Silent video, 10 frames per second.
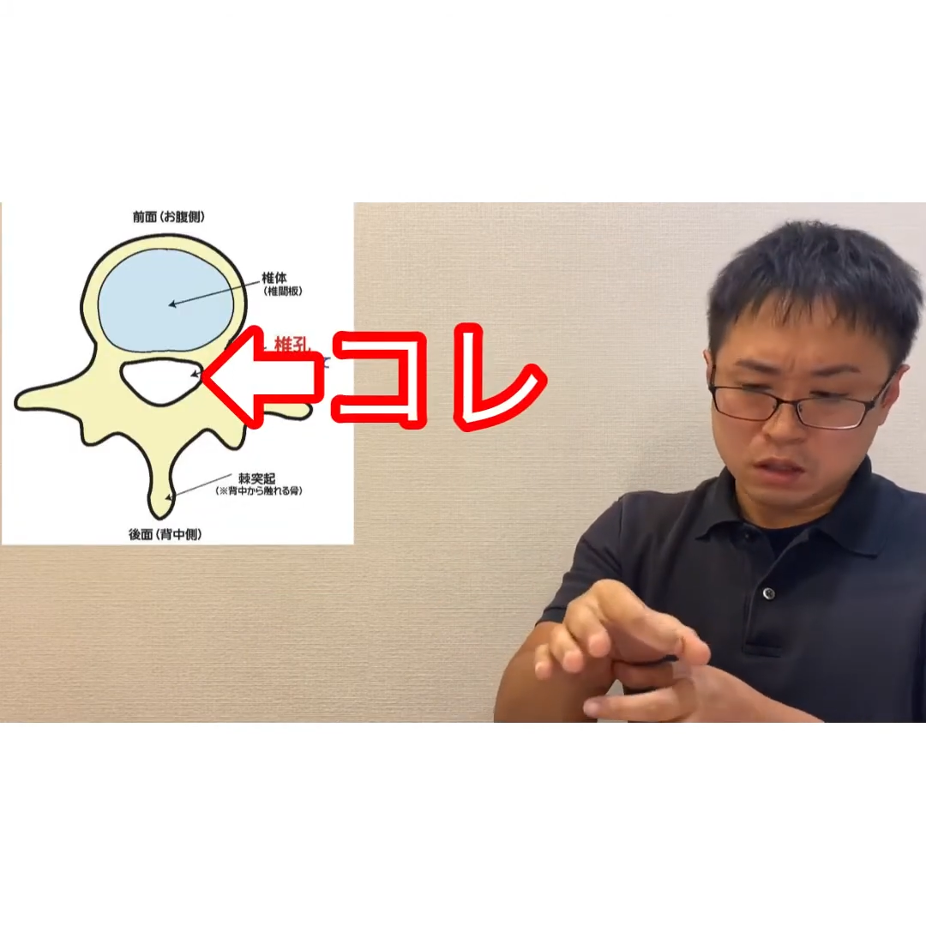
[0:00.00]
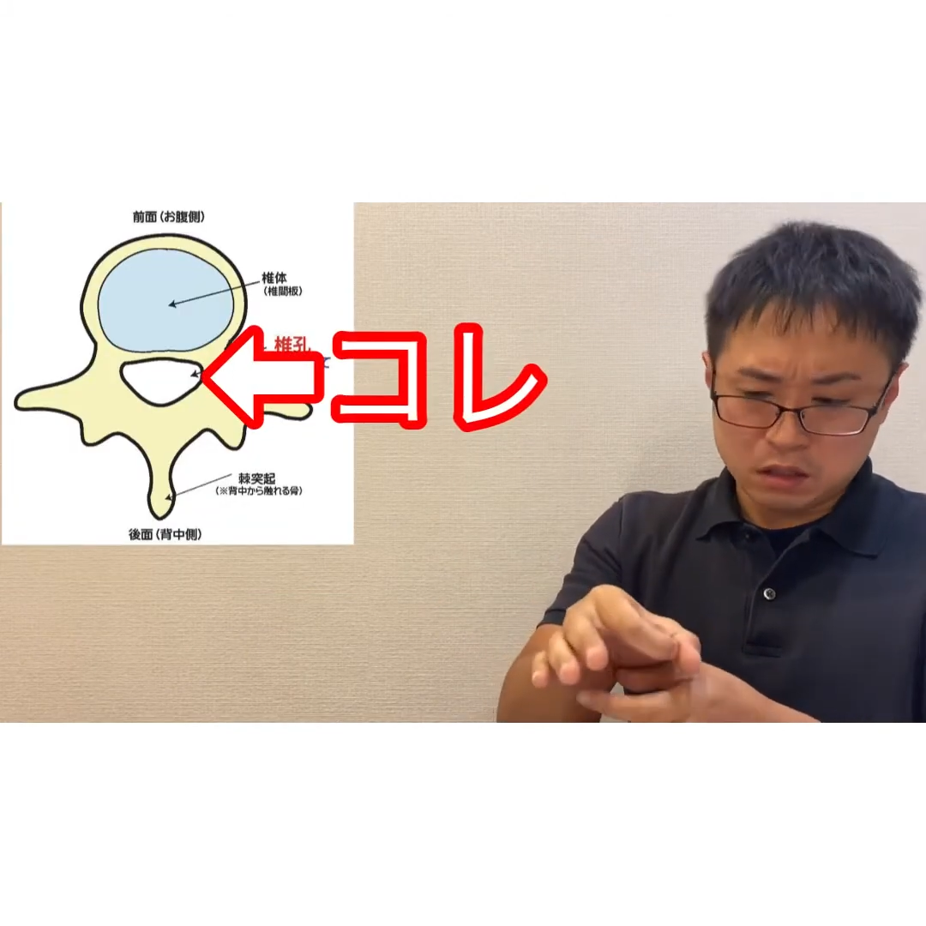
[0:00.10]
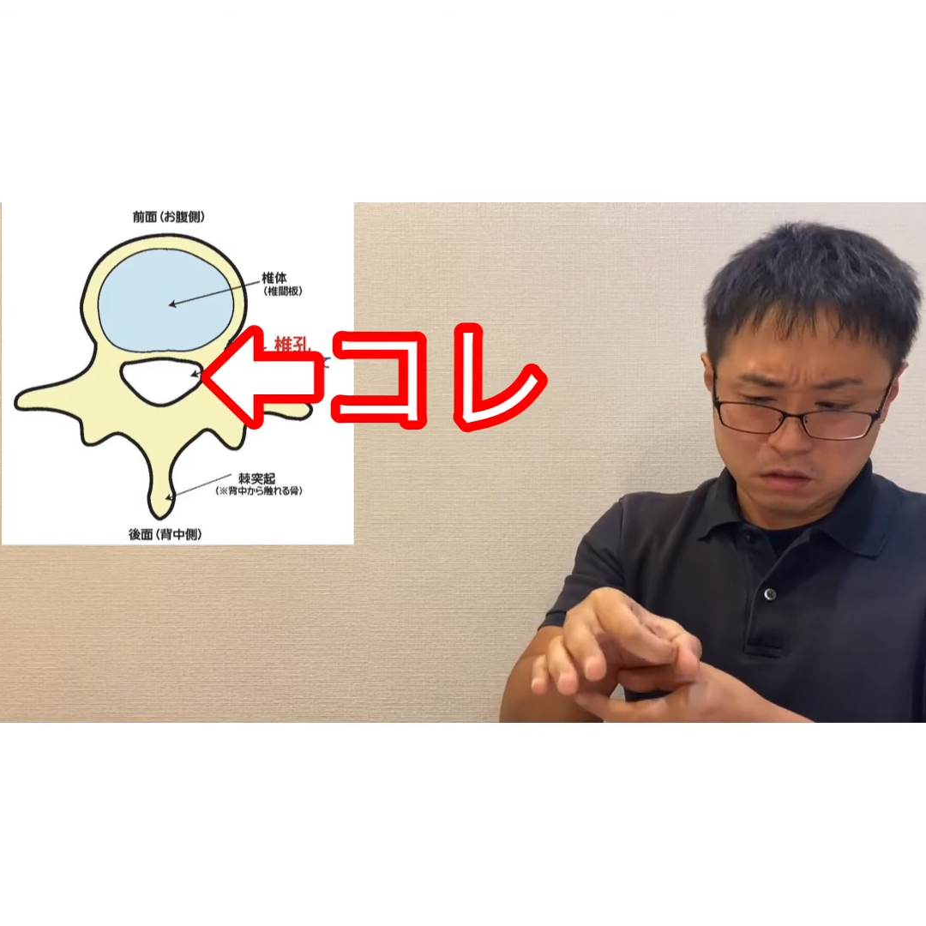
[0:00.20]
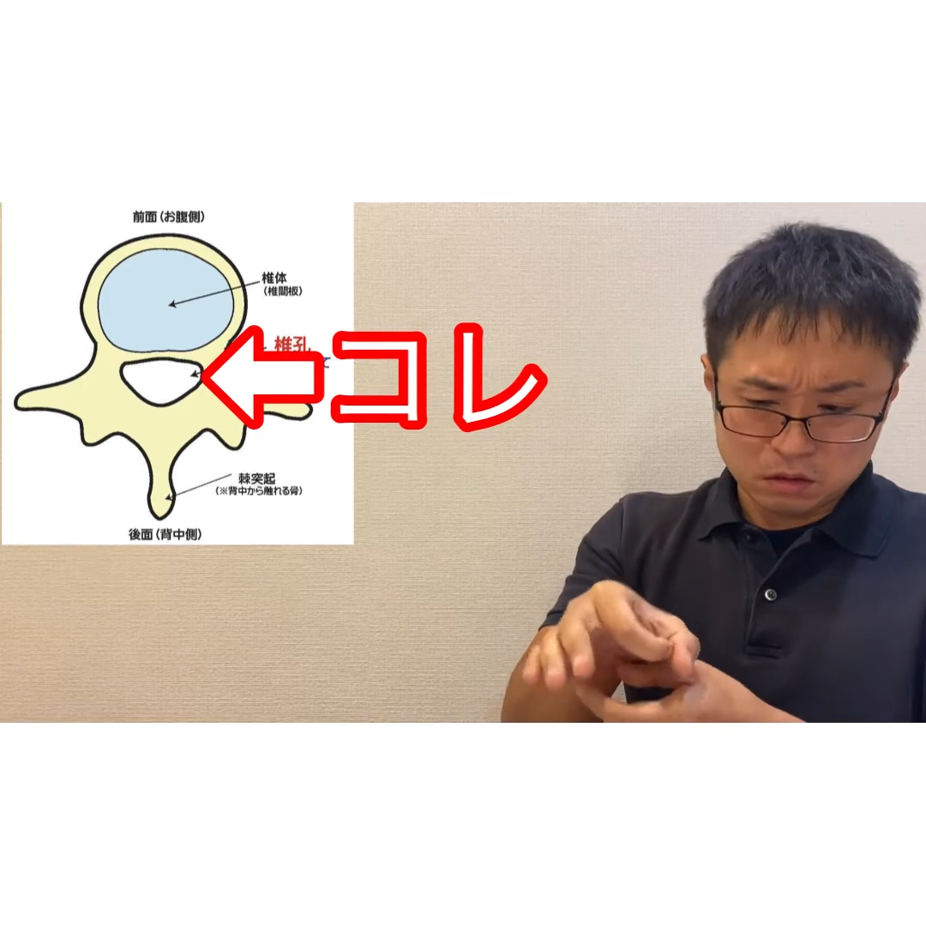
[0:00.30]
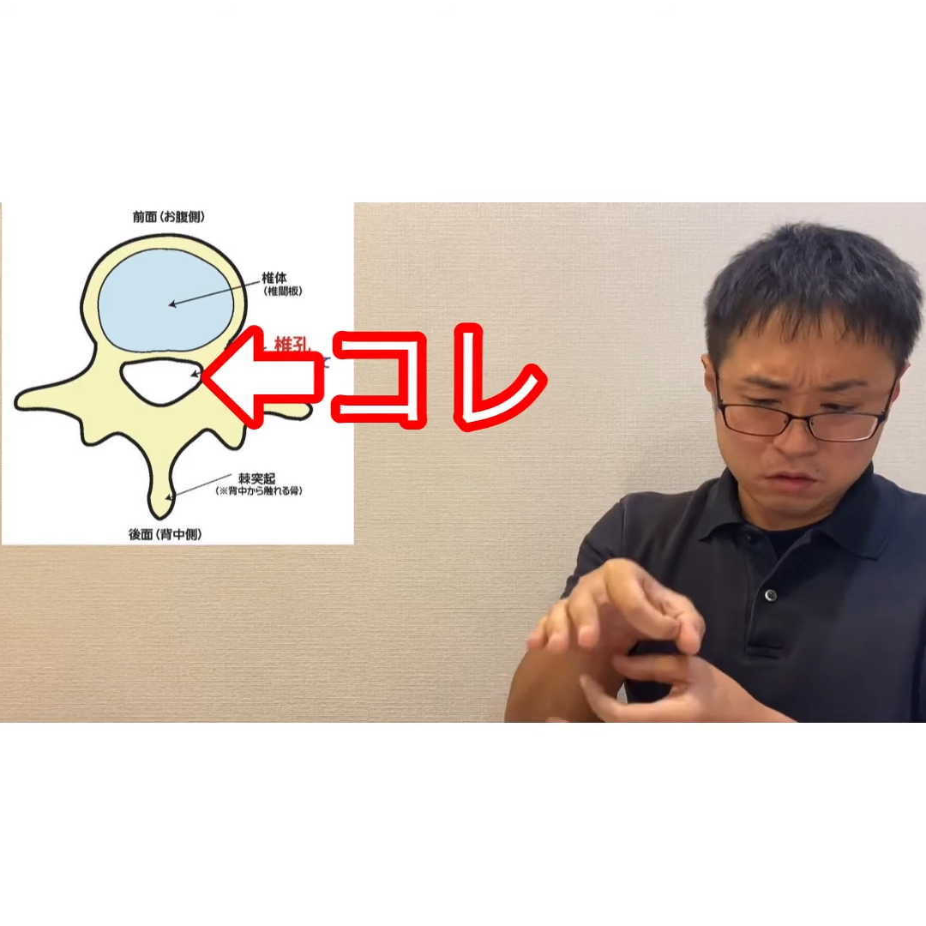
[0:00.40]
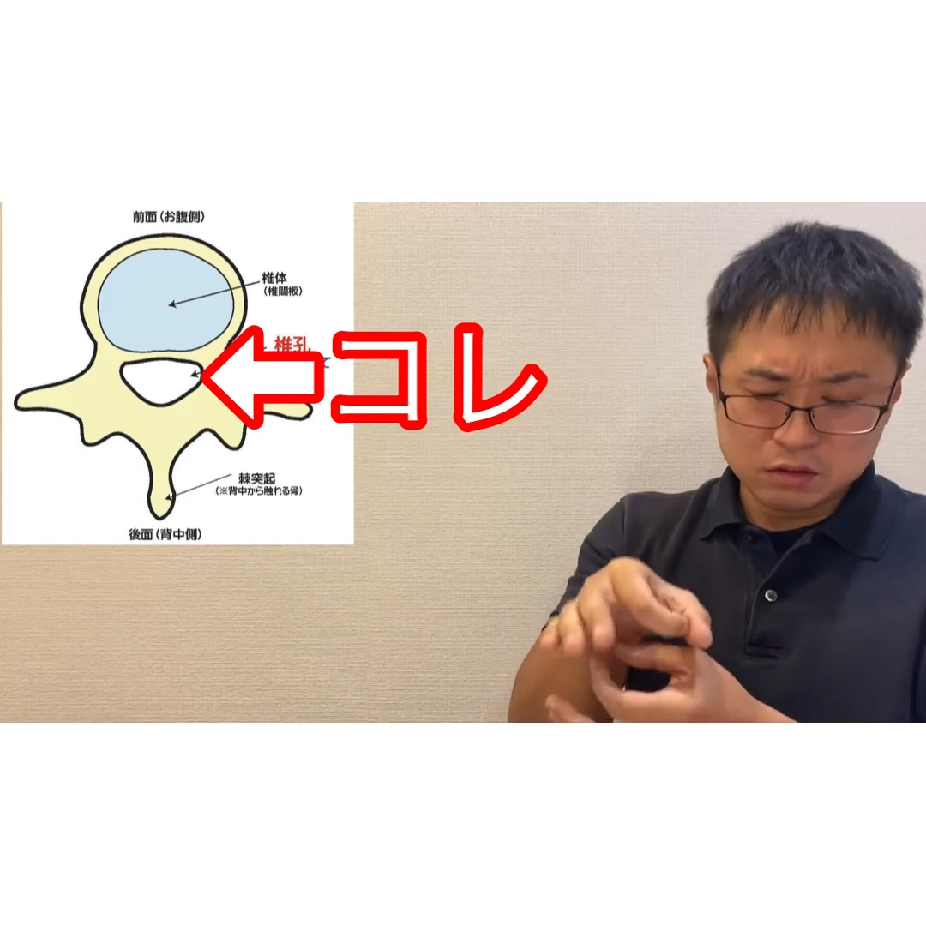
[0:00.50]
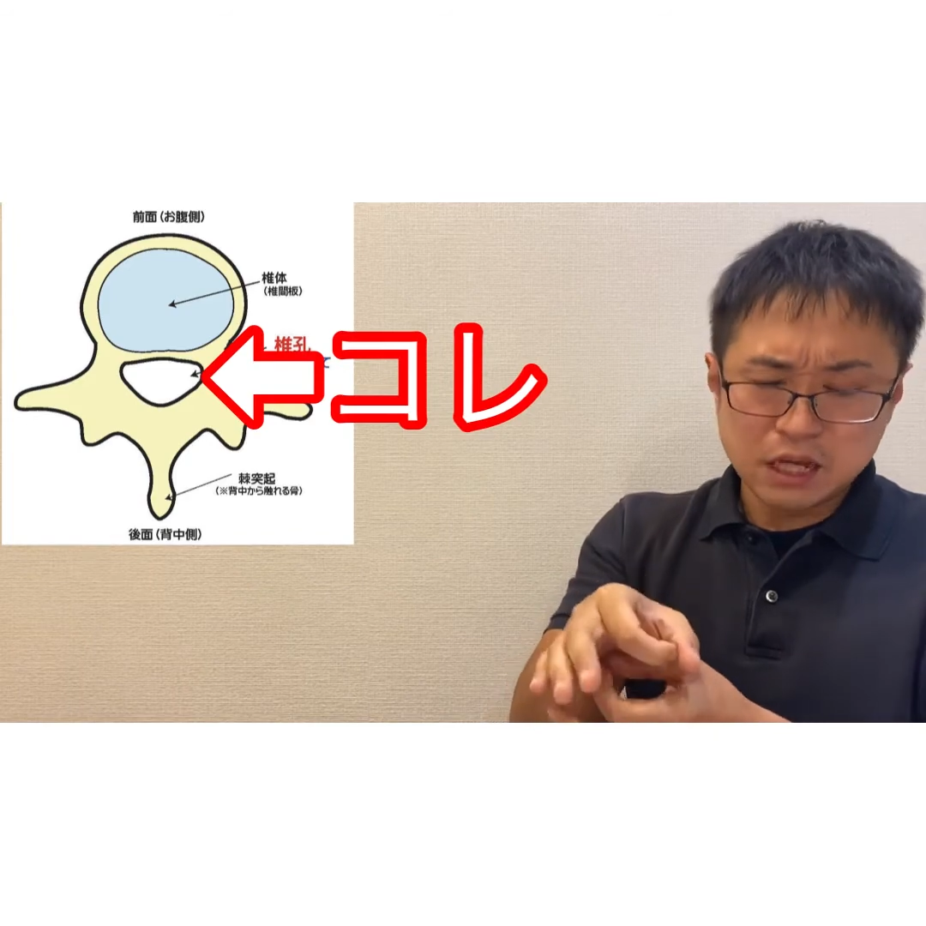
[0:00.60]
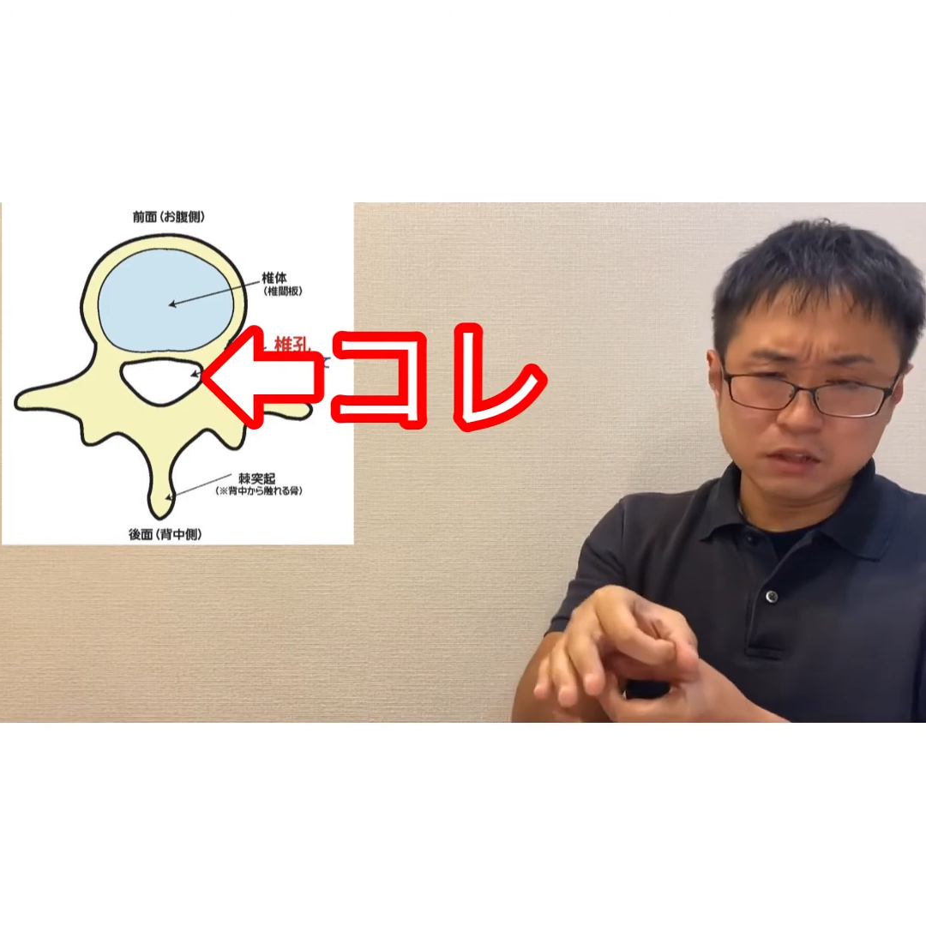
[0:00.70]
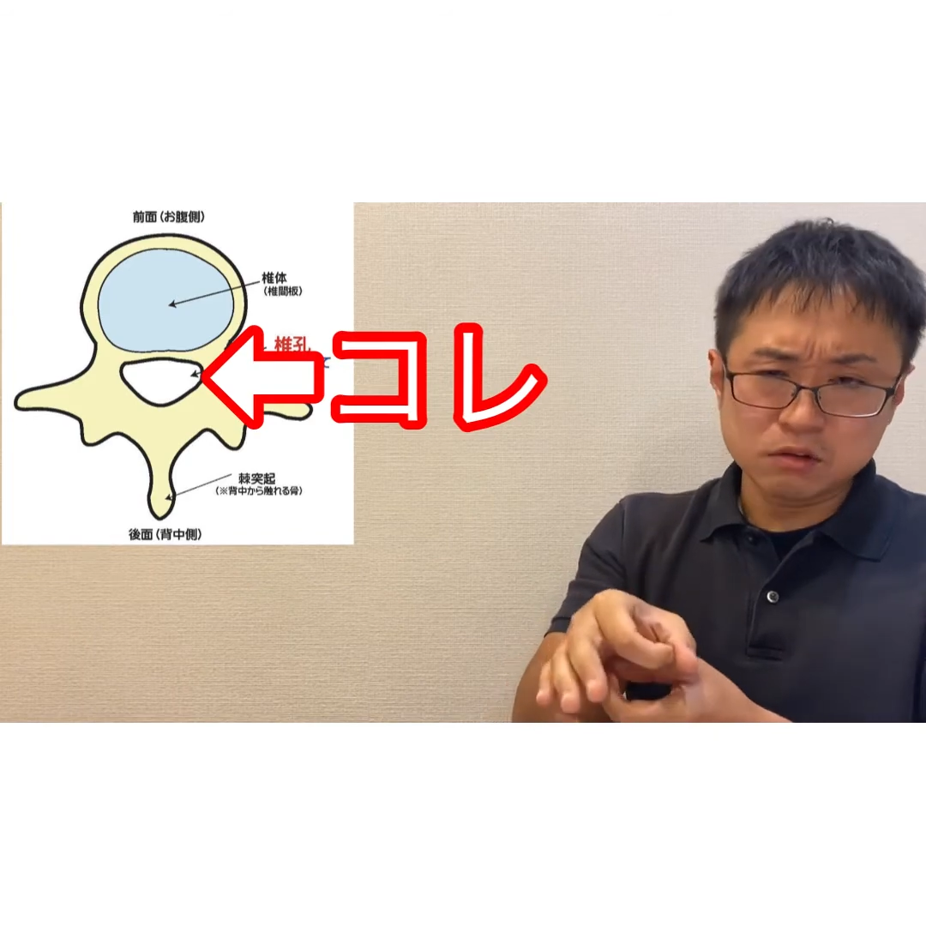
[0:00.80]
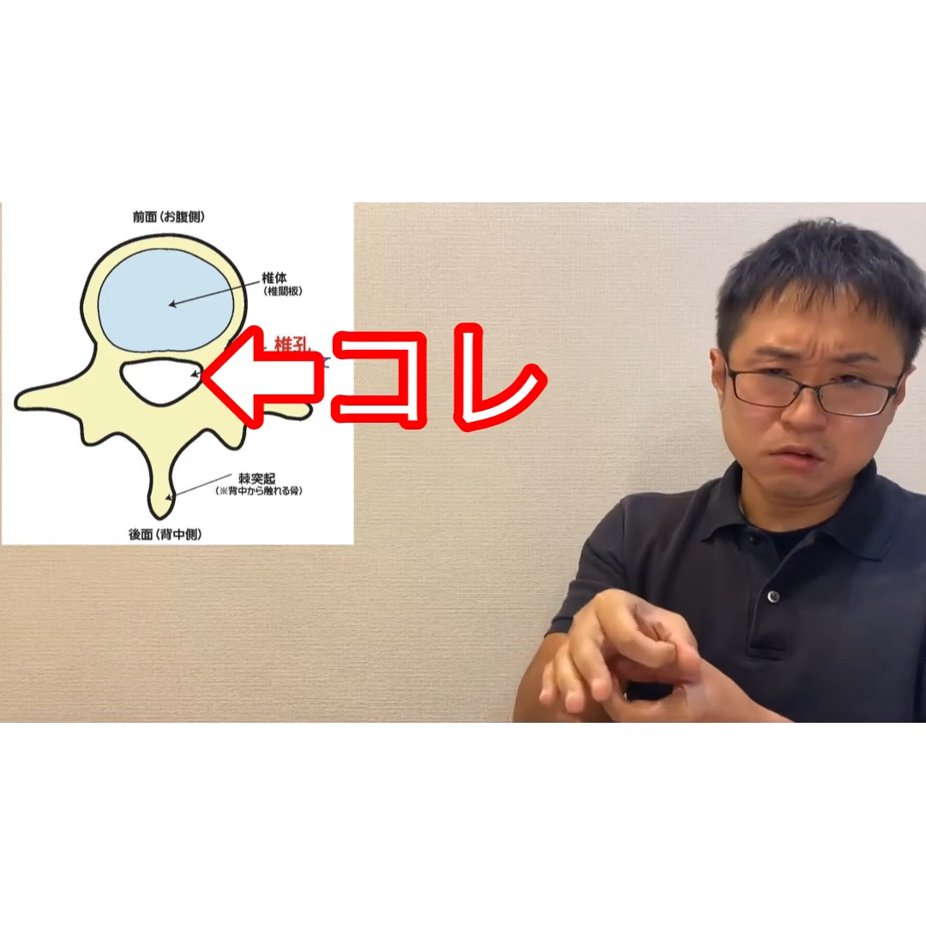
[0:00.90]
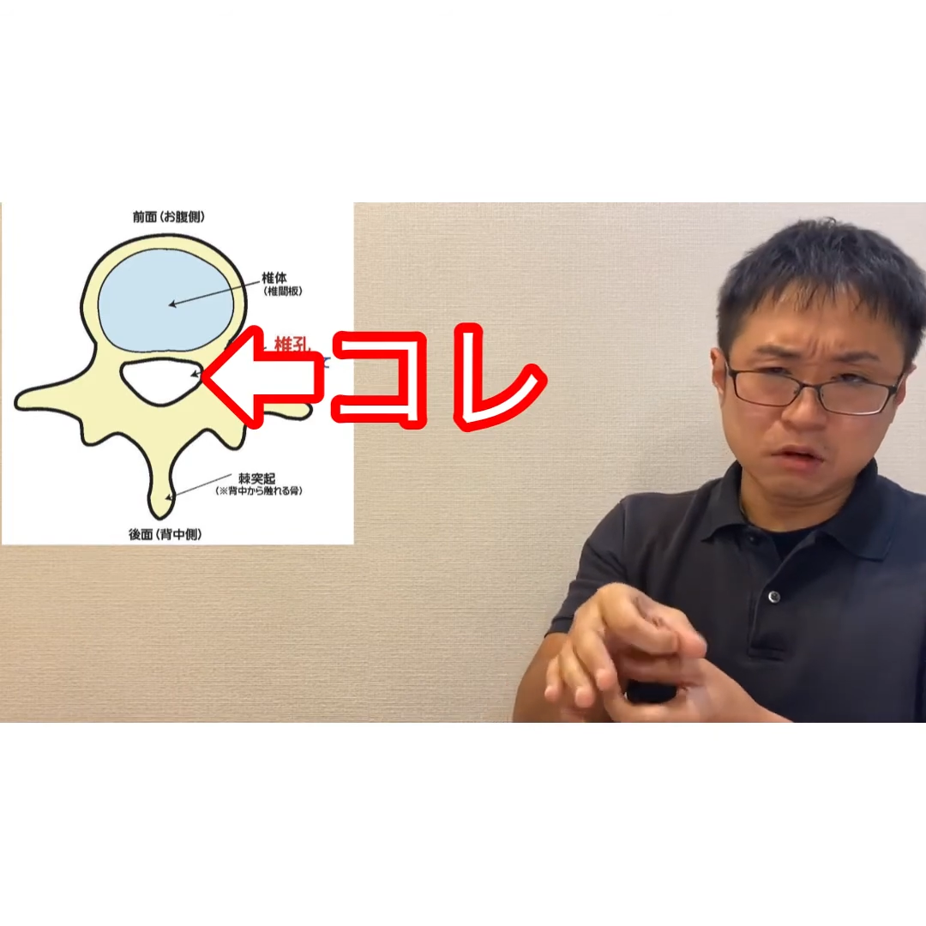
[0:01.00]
管の